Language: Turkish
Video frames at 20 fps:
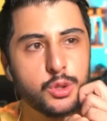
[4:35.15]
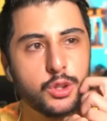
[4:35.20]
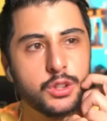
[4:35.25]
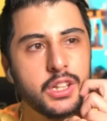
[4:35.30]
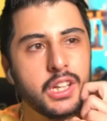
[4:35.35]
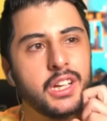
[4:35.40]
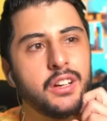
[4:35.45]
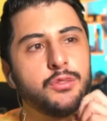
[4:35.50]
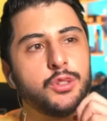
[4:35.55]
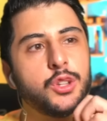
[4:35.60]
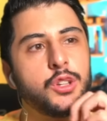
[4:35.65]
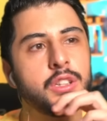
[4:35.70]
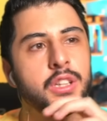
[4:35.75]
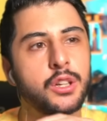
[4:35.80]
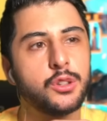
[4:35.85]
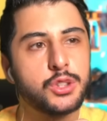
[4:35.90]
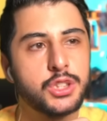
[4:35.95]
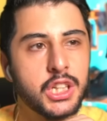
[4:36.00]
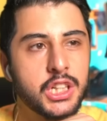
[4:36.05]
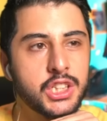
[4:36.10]
Son gelen videoya
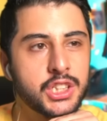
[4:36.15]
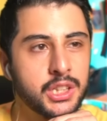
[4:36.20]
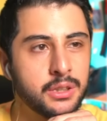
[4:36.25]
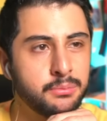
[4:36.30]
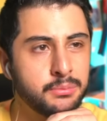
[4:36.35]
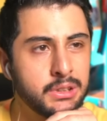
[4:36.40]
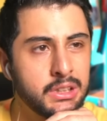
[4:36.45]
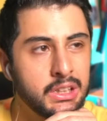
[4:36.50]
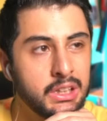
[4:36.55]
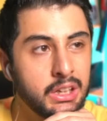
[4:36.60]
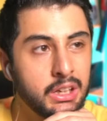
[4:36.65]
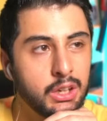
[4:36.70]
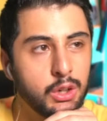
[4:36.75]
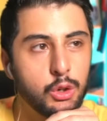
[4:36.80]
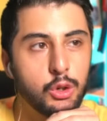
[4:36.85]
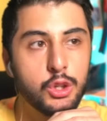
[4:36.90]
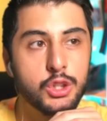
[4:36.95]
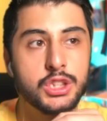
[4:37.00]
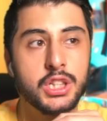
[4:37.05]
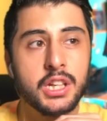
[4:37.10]
teori çekeceğim.
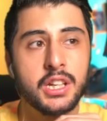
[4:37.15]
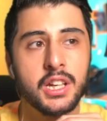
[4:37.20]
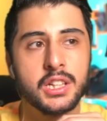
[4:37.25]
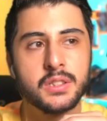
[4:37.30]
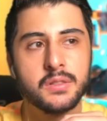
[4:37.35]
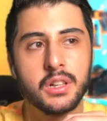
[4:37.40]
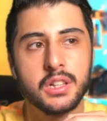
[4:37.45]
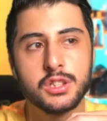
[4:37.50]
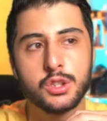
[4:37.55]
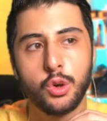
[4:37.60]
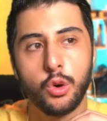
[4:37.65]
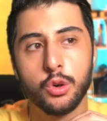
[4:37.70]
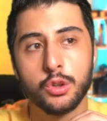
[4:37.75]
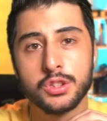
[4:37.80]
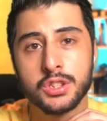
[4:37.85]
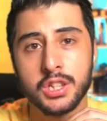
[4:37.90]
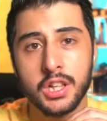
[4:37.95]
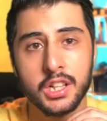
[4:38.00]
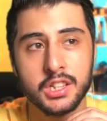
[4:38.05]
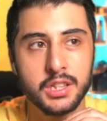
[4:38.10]
Öyle çekersem kişi
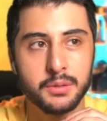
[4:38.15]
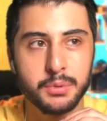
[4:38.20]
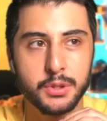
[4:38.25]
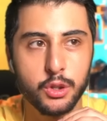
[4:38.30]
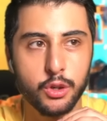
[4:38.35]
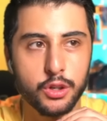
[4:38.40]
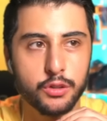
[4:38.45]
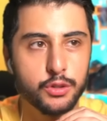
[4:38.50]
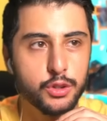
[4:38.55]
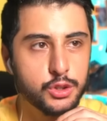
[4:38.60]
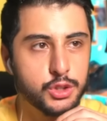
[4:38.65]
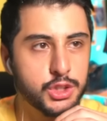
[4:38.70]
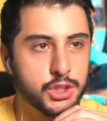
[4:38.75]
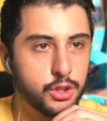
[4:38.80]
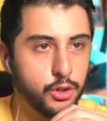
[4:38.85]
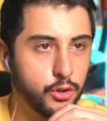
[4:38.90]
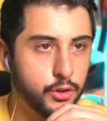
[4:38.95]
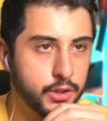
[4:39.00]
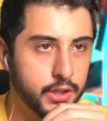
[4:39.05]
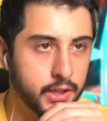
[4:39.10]
10 saatlik bir teori videosu
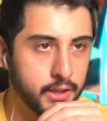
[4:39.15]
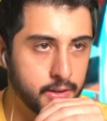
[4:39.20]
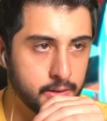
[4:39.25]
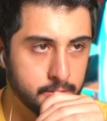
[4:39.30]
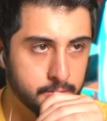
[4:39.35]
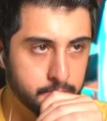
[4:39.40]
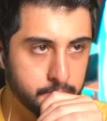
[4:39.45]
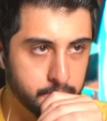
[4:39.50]
çıkar ortaya.